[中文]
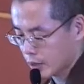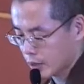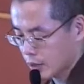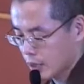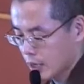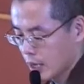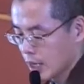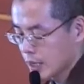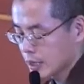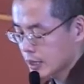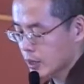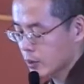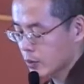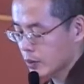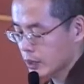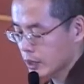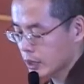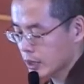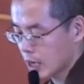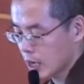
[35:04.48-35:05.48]
师，请
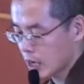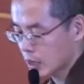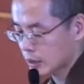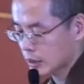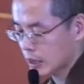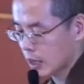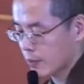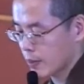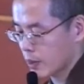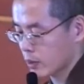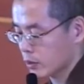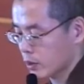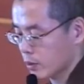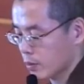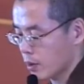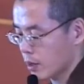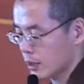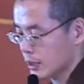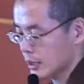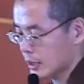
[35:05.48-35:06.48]
问上代表什
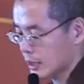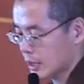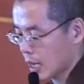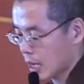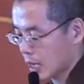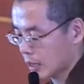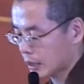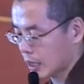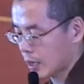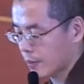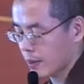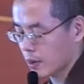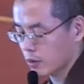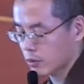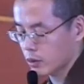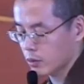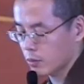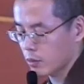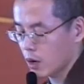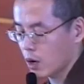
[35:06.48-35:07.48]
么？下代表
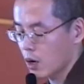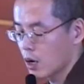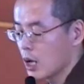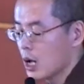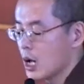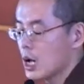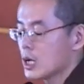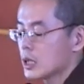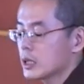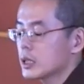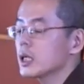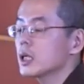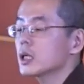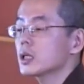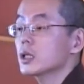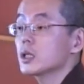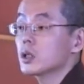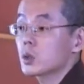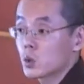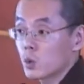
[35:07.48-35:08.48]
什么？ 这个
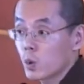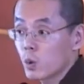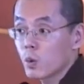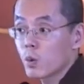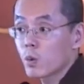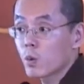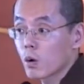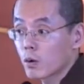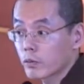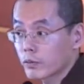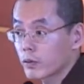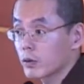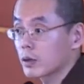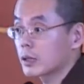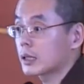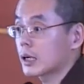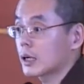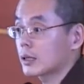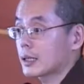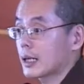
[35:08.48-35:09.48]
是中国
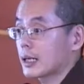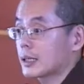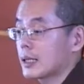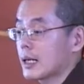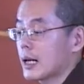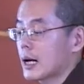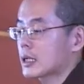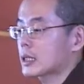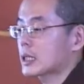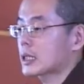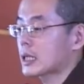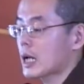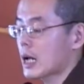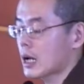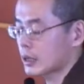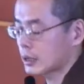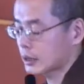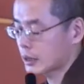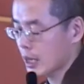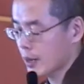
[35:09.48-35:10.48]
佛教才这样，
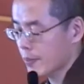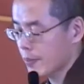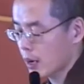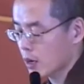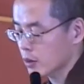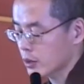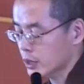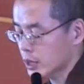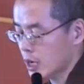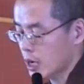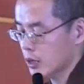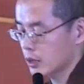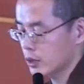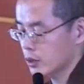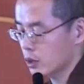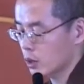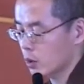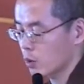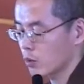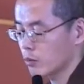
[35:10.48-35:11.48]
上代表上
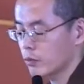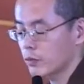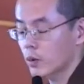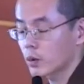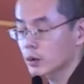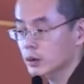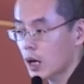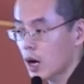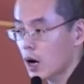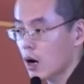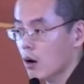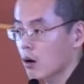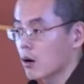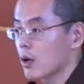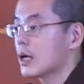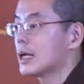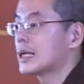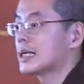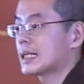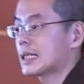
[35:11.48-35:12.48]
求佛道，
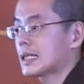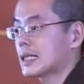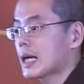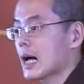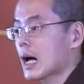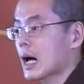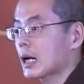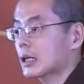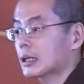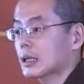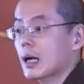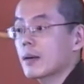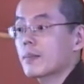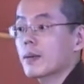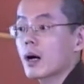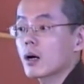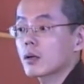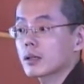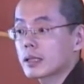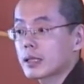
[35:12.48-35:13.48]
下代
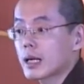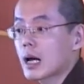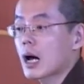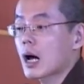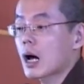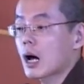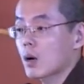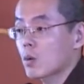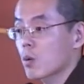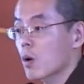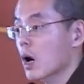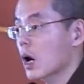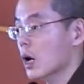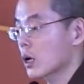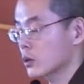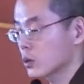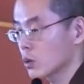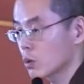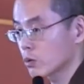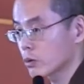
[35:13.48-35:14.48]
表下
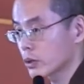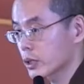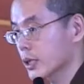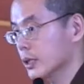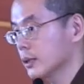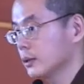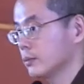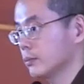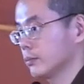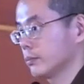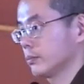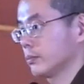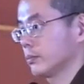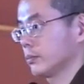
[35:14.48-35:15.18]
化众生，